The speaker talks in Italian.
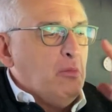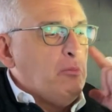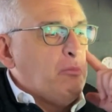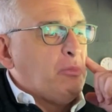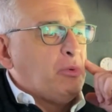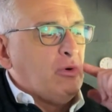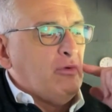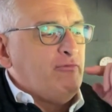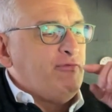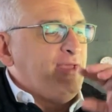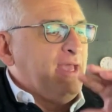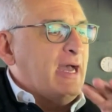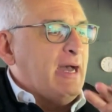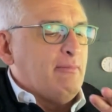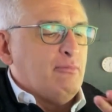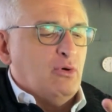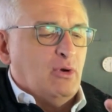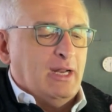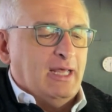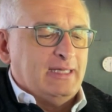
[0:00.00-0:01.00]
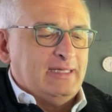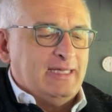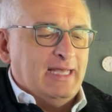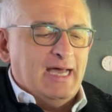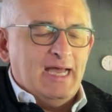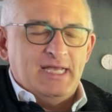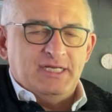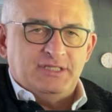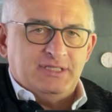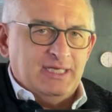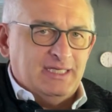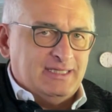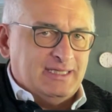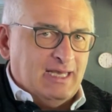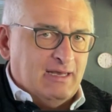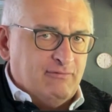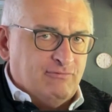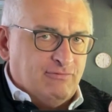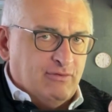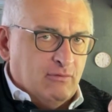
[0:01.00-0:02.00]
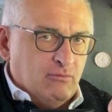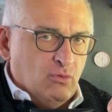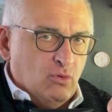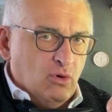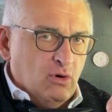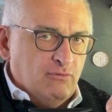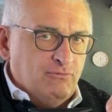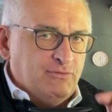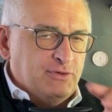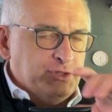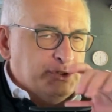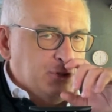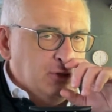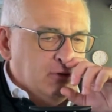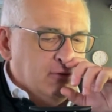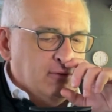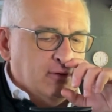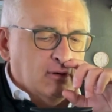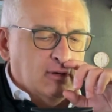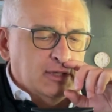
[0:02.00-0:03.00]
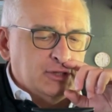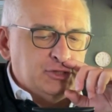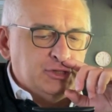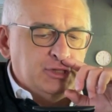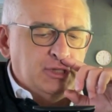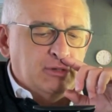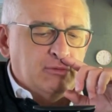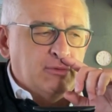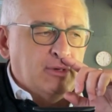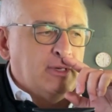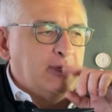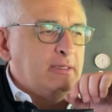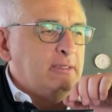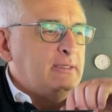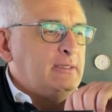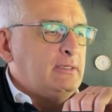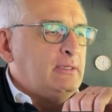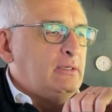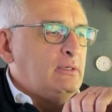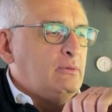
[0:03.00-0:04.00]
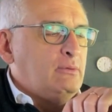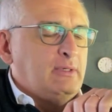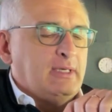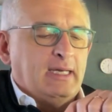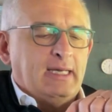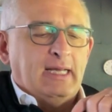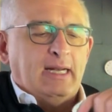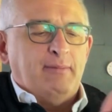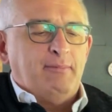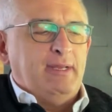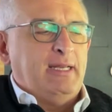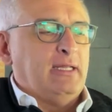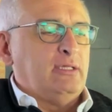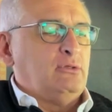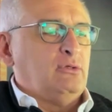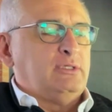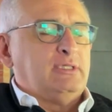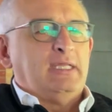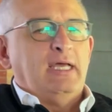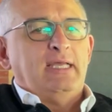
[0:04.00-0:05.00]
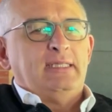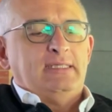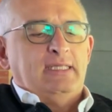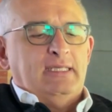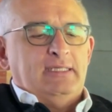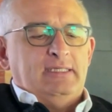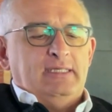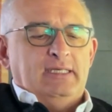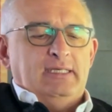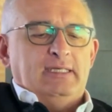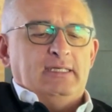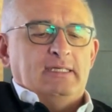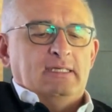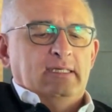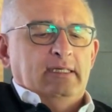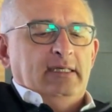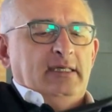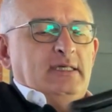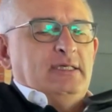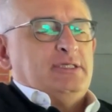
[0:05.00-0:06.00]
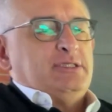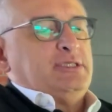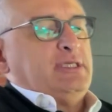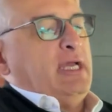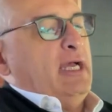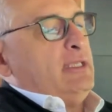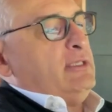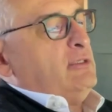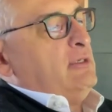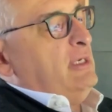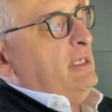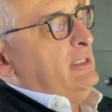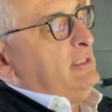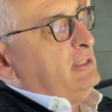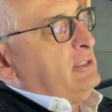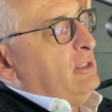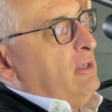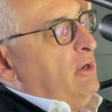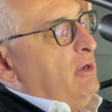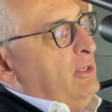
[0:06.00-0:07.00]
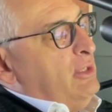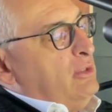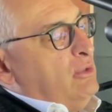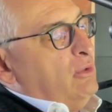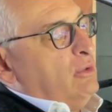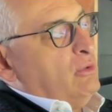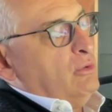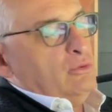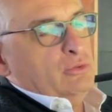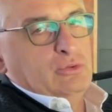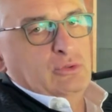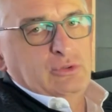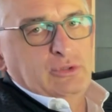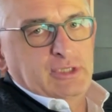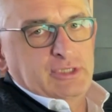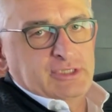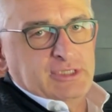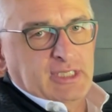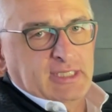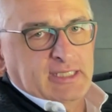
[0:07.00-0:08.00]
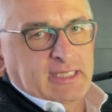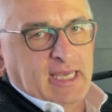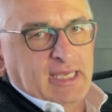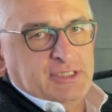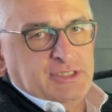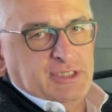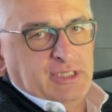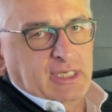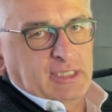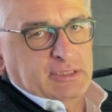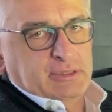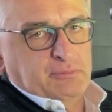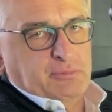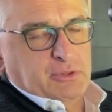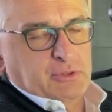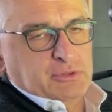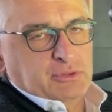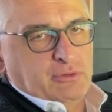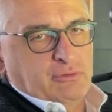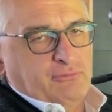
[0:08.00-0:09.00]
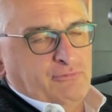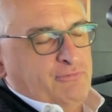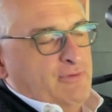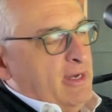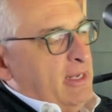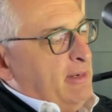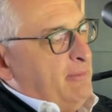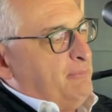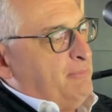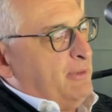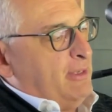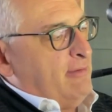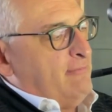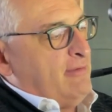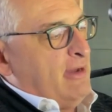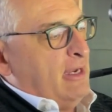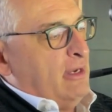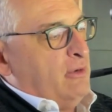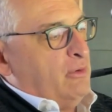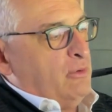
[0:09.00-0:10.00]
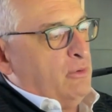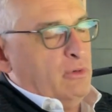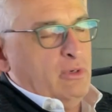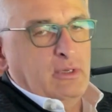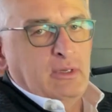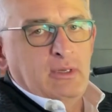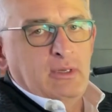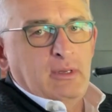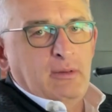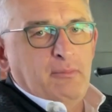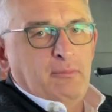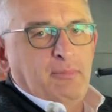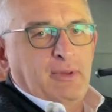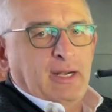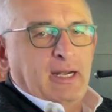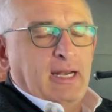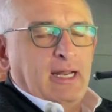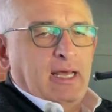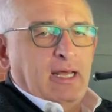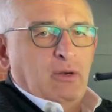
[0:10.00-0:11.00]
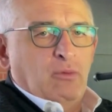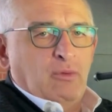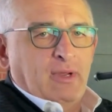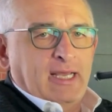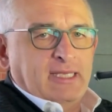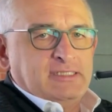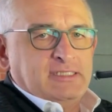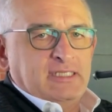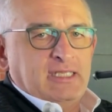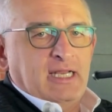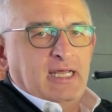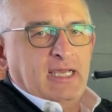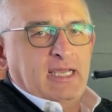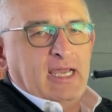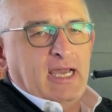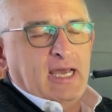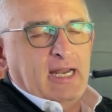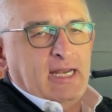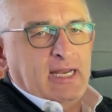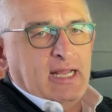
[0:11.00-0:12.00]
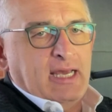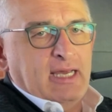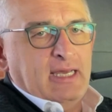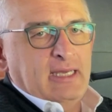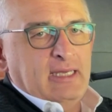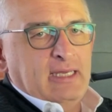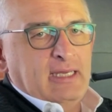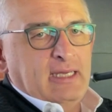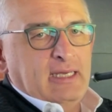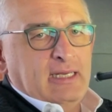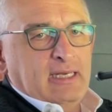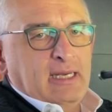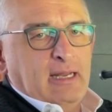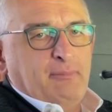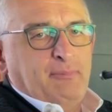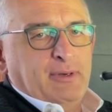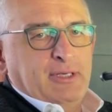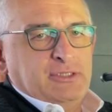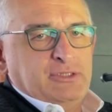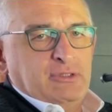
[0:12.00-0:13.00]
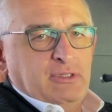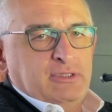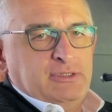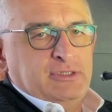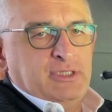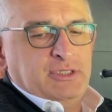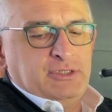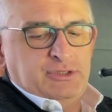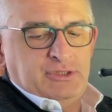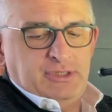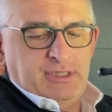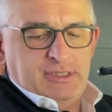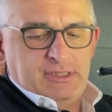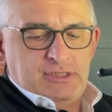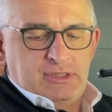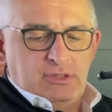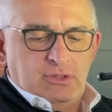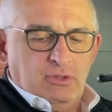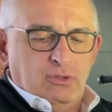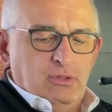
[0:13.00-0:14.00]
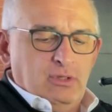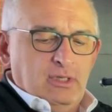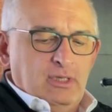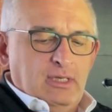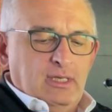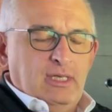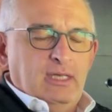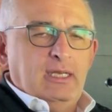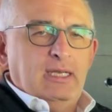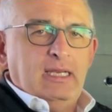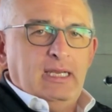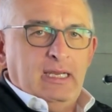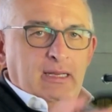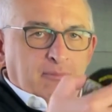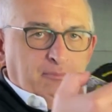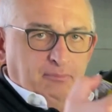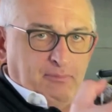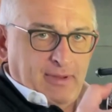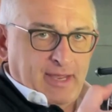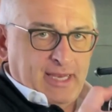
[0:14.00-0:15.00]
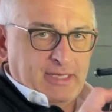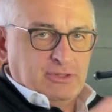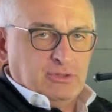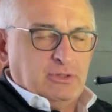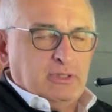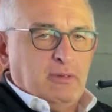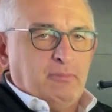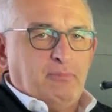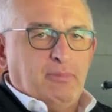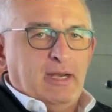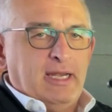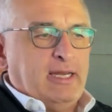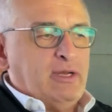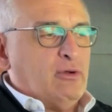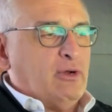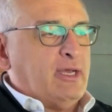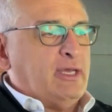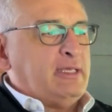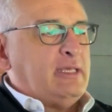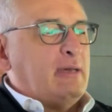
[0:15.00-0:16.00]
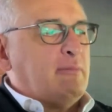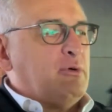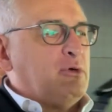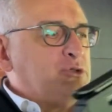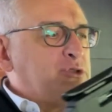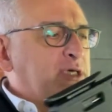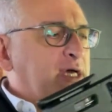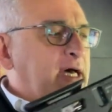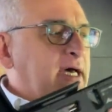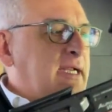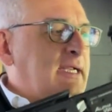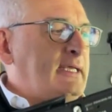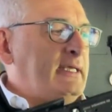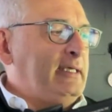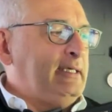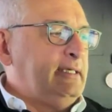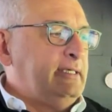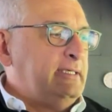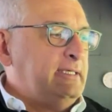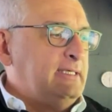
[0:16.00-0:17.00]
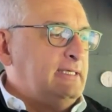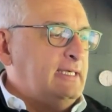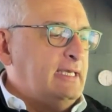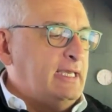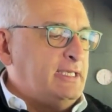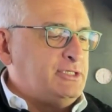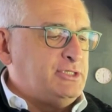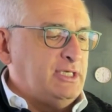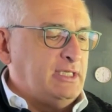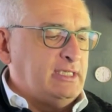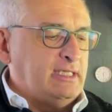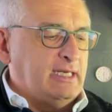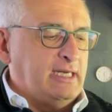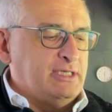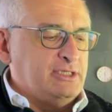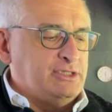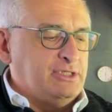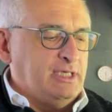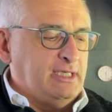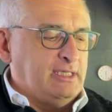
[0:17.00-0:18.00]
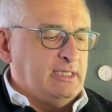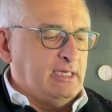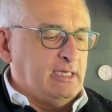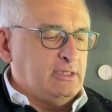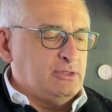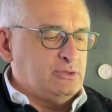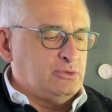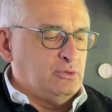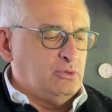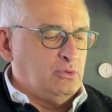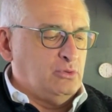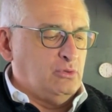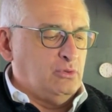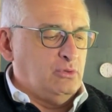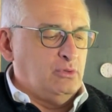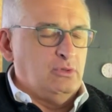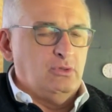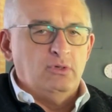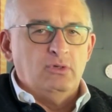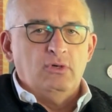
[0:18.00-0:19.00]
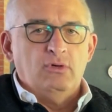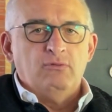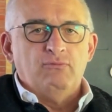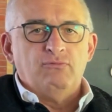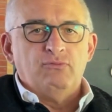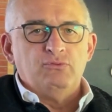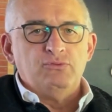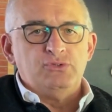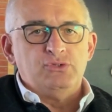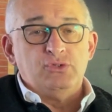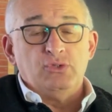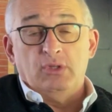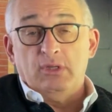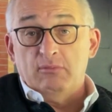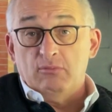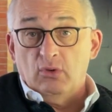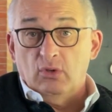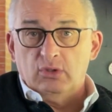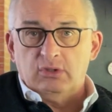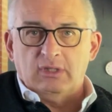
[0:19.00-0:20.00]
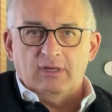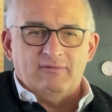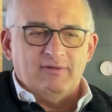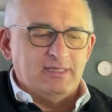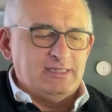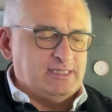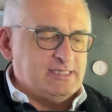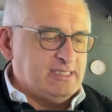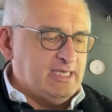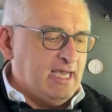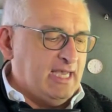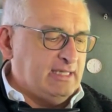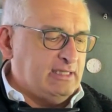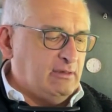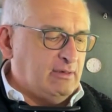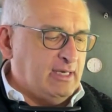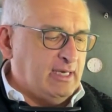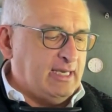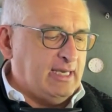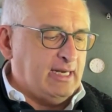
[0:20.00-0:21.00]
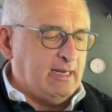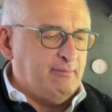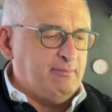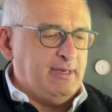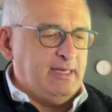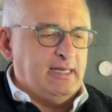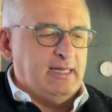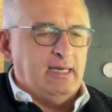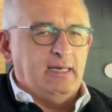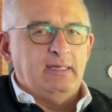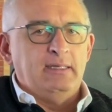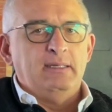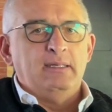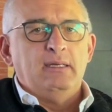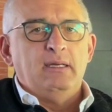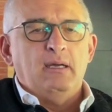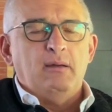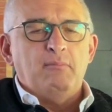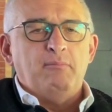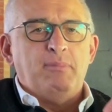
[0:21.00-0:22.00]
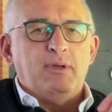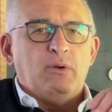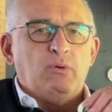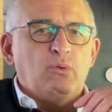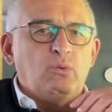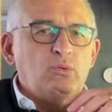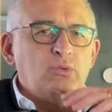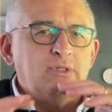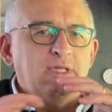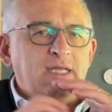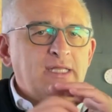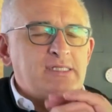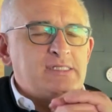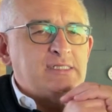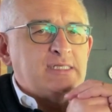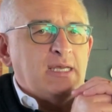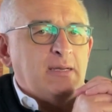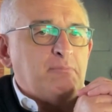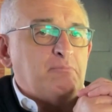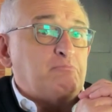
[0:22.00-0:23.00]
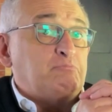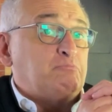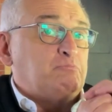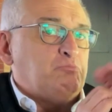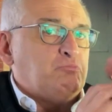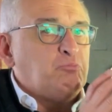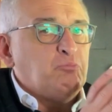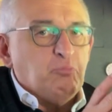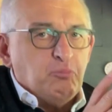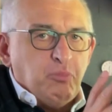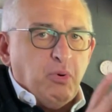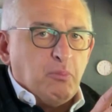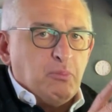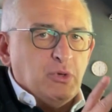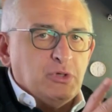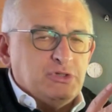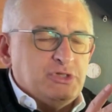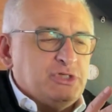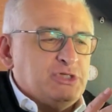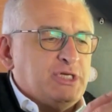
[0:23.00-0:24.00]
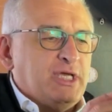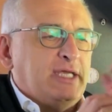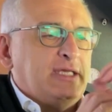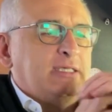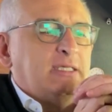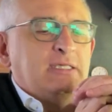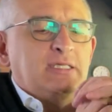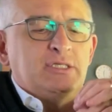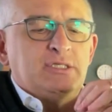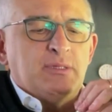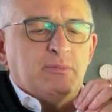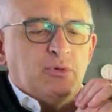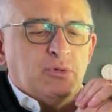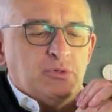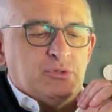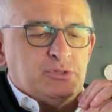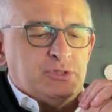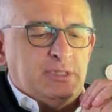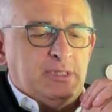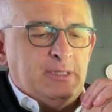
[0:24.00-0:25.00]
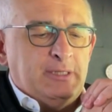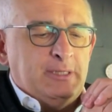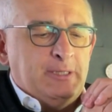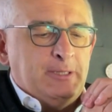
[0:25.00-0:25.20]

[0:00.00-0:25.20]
Proviamo la Dystet Alpha Wolf in 5,5, una carabina dotata di scatto elettronico con tutti i settaggi che si possono fare che valgono per la lunghezza della canna, la pressione di esercizio, il peso del pallino che andiamo a usare, eccetera, eccetera. Sono funzioni molto avanzate, una carabina per un'utenza un po' più esigente, diciamo così.